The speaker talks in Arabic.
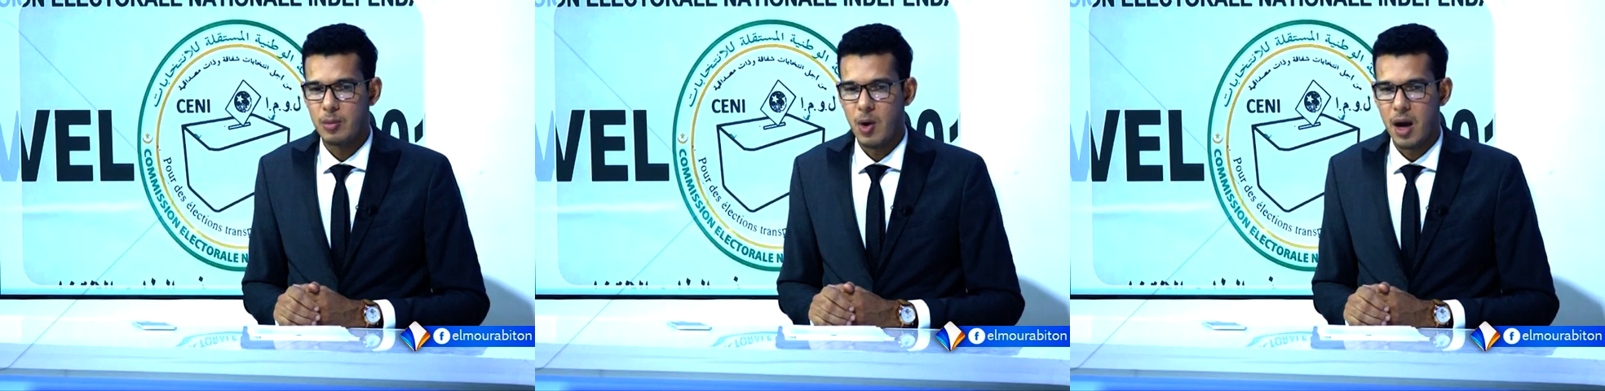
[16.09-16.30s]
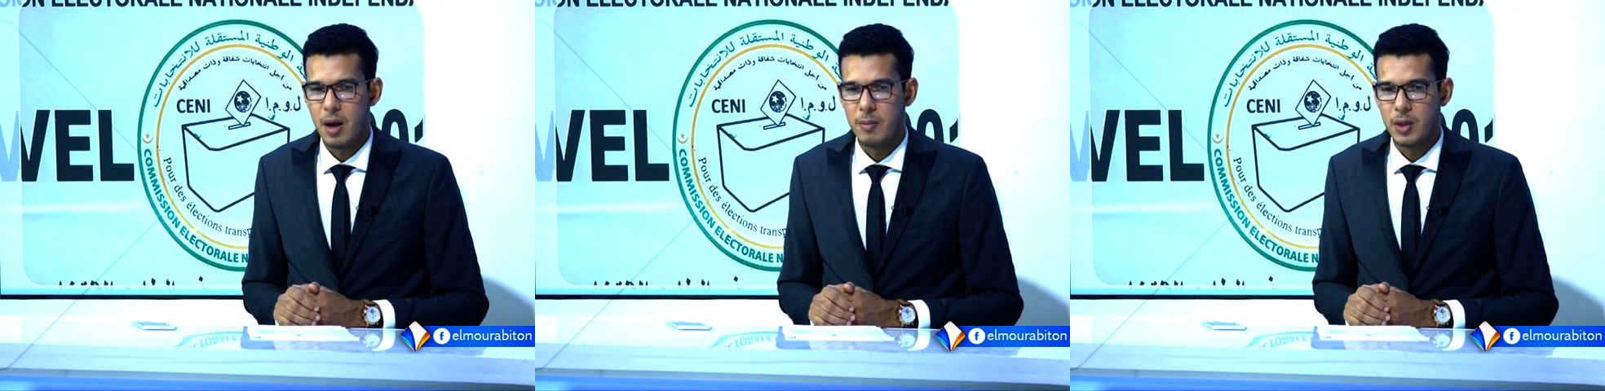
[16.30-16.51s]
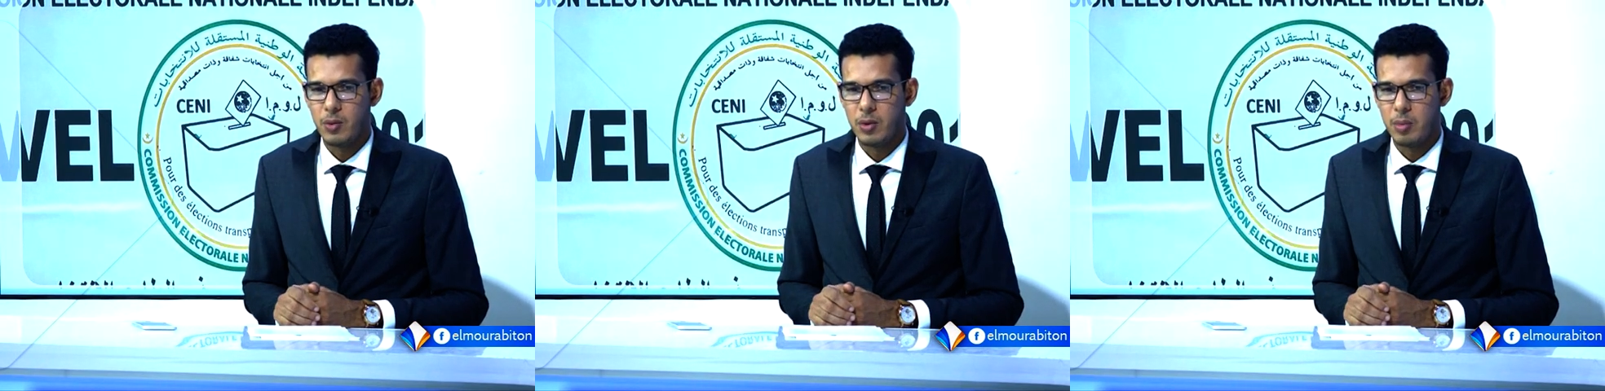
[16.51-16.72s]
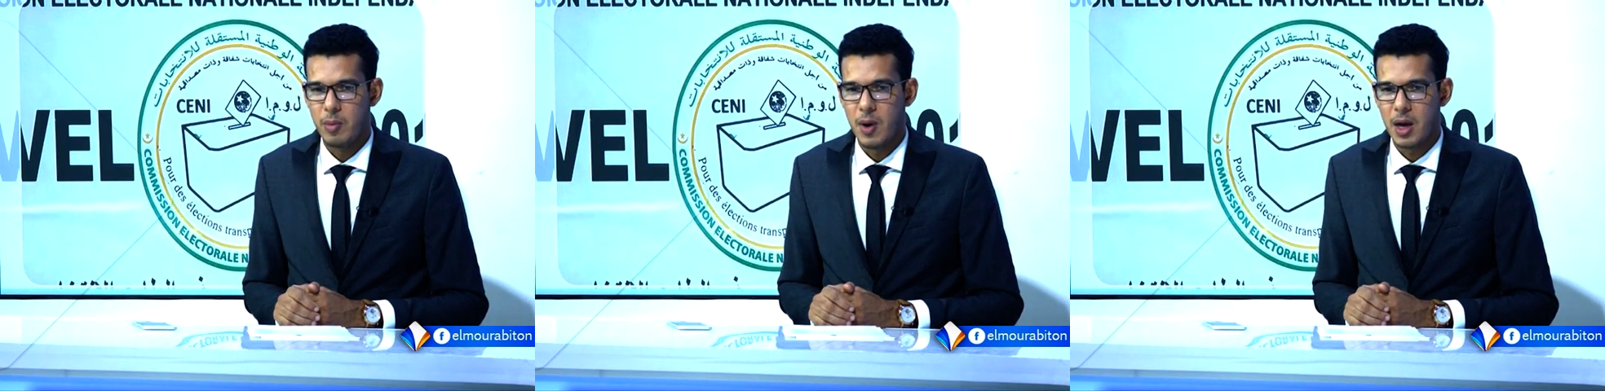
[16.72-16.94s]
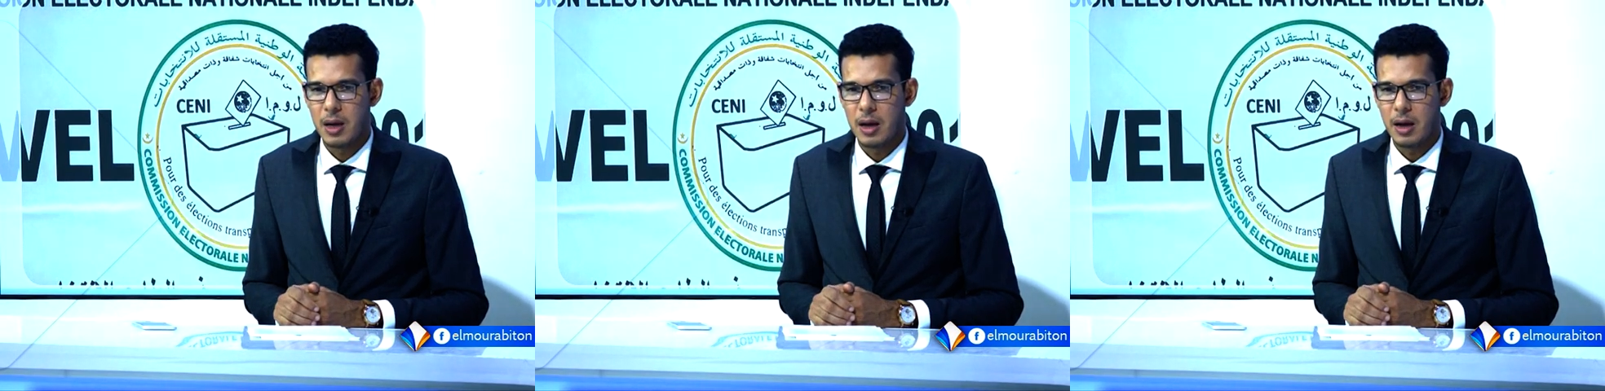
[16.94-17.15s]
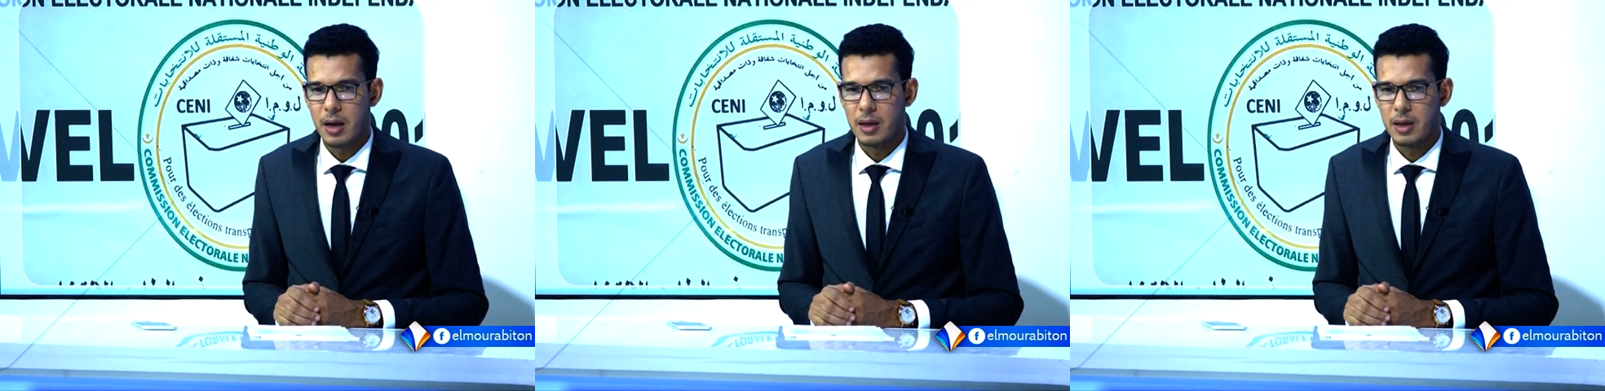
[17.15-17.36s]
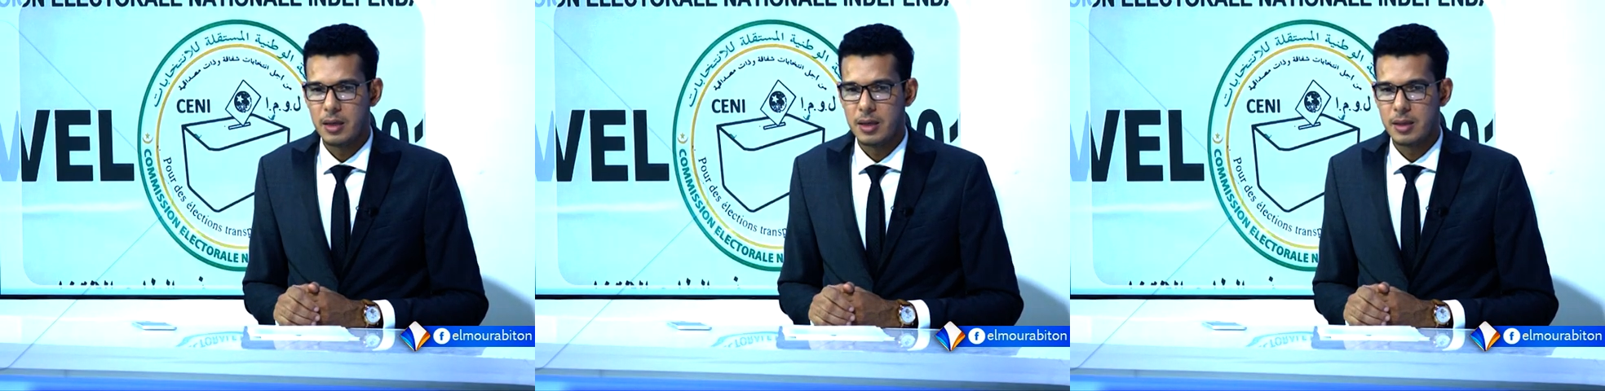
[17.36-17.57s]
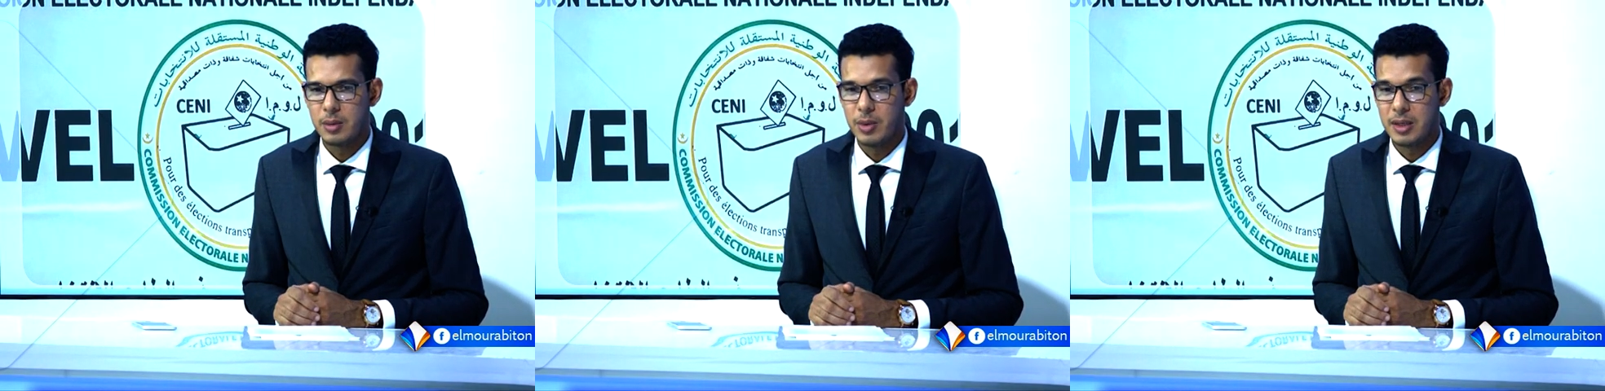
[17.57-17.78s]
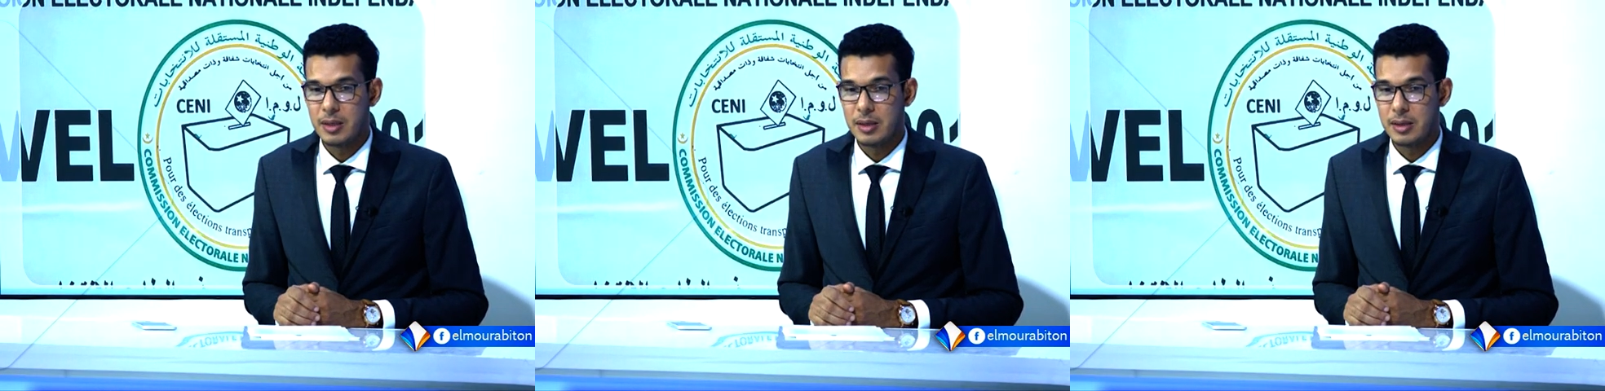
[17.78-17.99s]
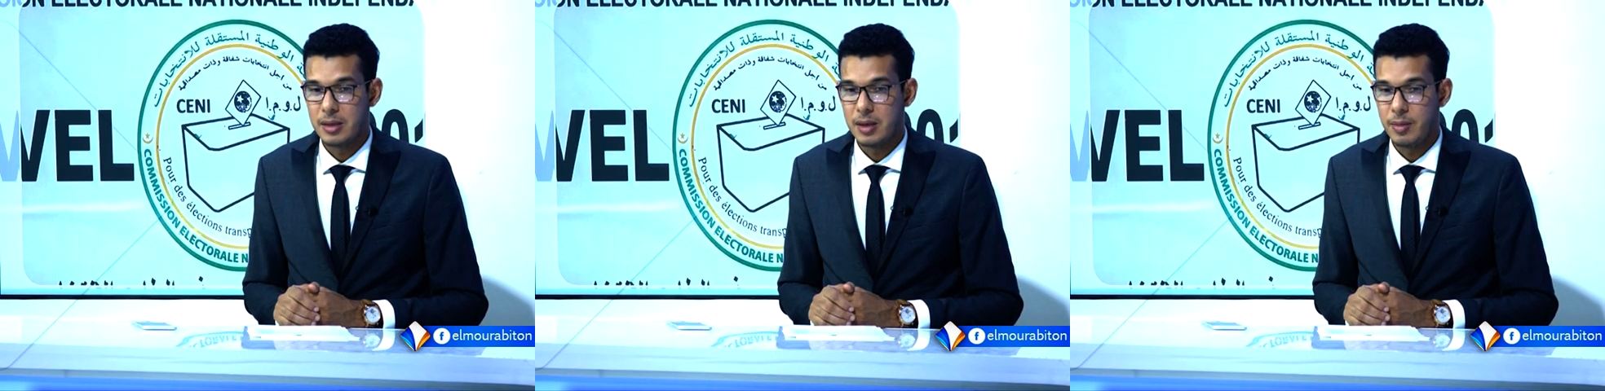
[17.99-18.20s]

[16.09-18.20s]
محمد البوبكر على نسبة